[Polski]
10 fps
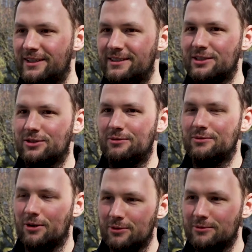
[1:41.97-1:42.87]

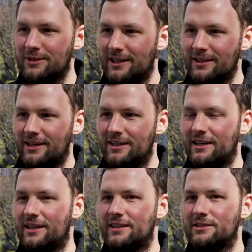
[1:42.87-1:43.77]
naszą dobrą grę
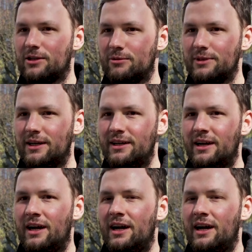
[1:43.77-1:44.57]
na, na drobne.